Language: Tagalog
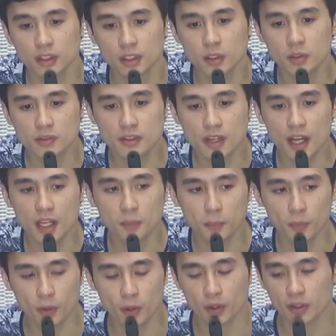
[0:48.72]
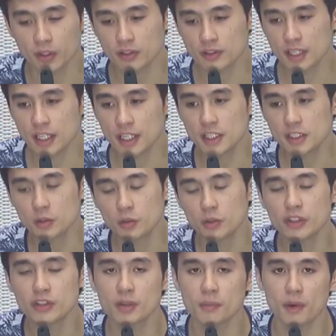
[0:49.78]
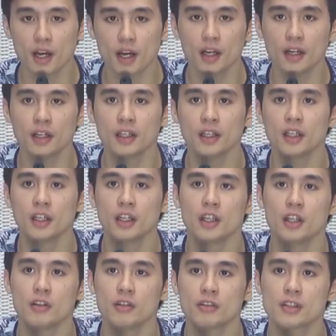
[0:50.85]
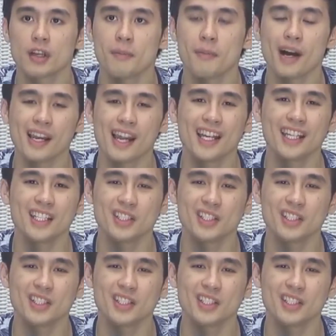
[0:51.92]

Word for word: yung sa ano po, yung sa issue, yung sa mga yung sa bakla